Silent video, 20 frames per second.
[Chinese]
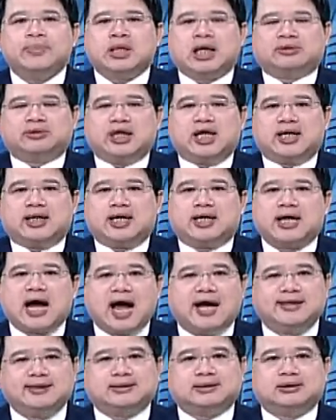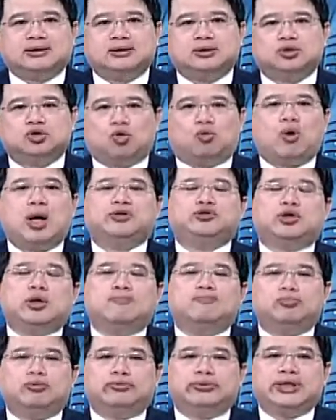那第二个，凯恩斯就完全
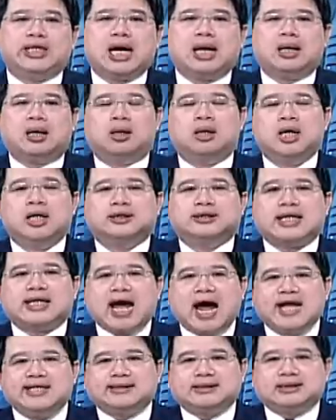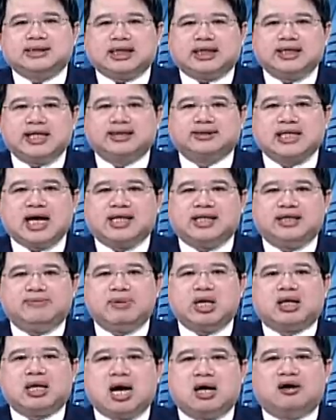不一样啊，在凯恩斯那个年代里
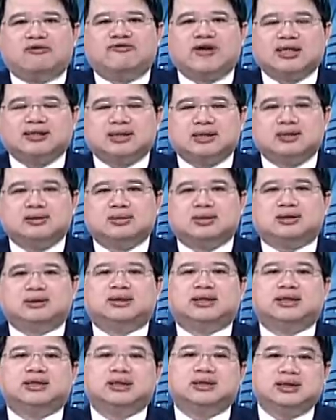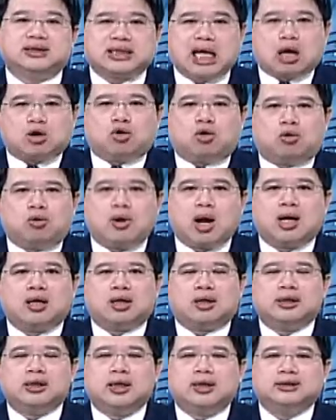面，刚好发生世界经济大恐慌
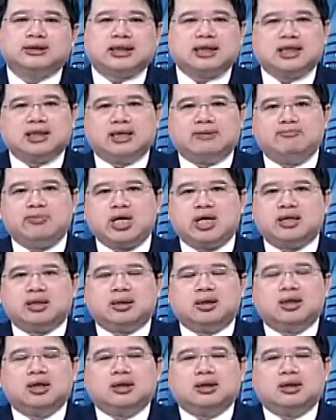哈，在那年面